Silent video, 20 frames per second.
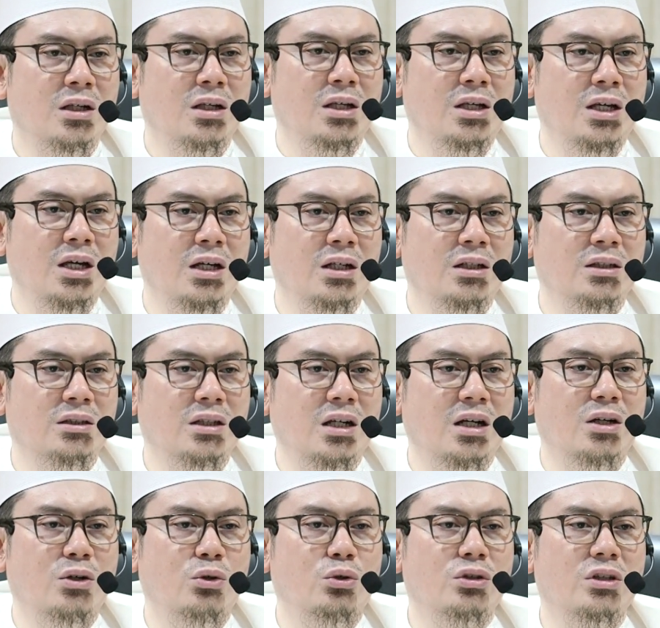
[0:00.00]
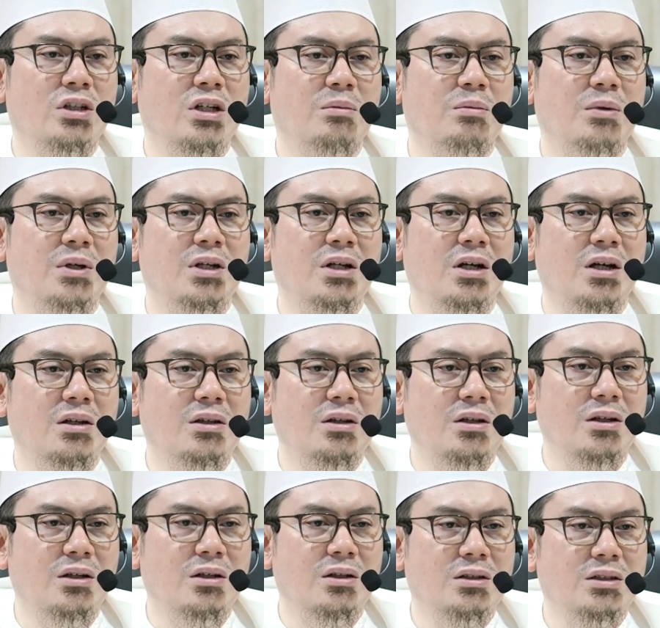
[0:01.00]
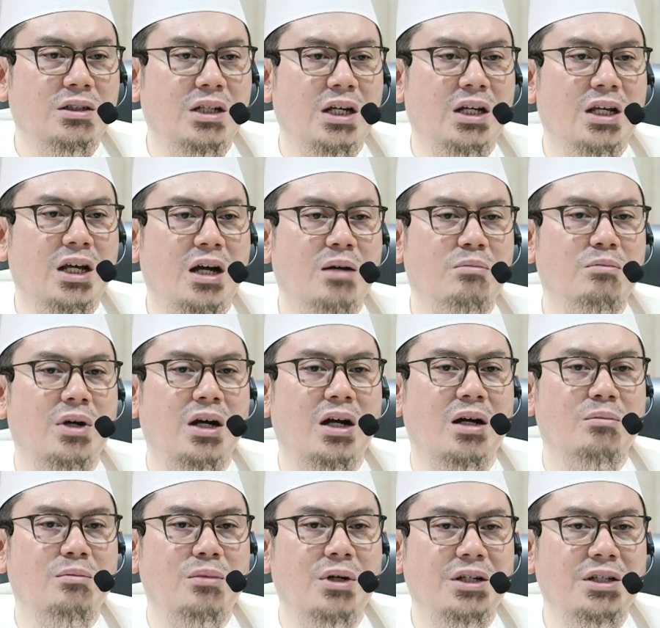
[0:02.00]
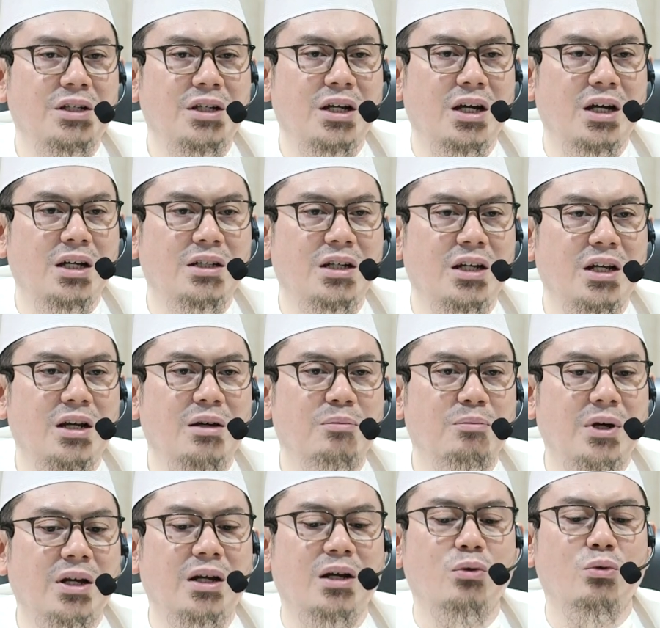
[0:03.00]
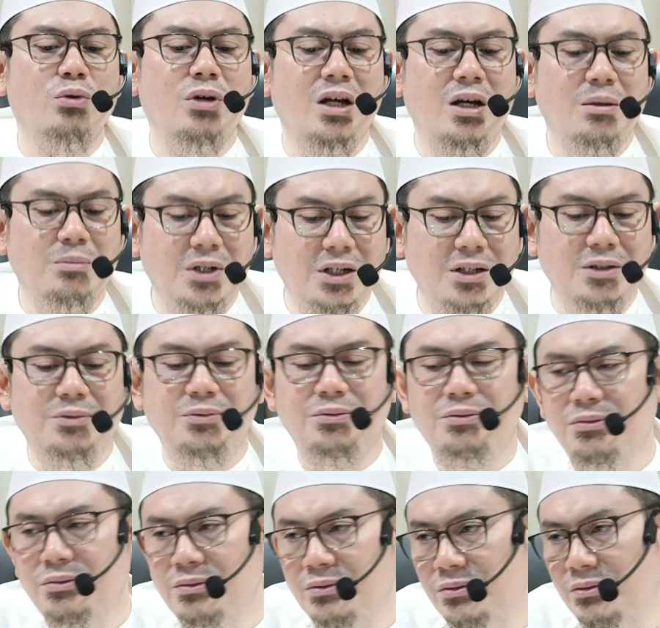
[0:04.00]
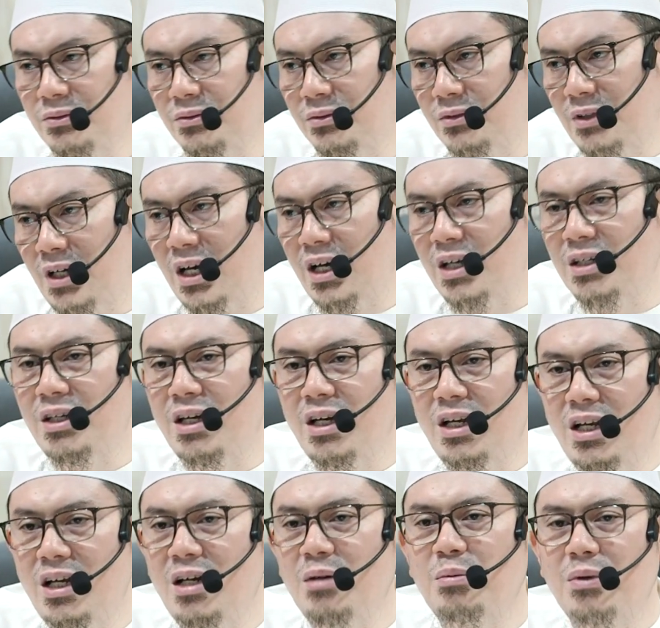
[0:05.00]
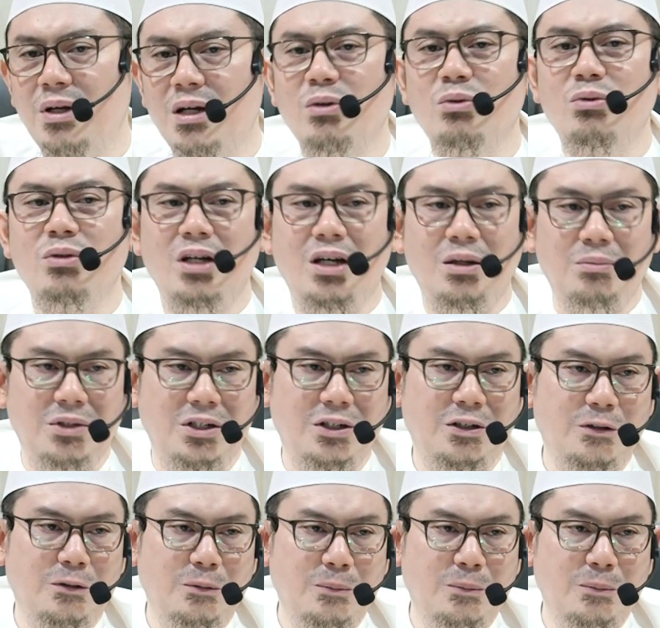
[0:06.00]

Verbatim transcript: yang takut kepada Allah dari hamba-hambanya adalah para ulama hanyalah para ulama.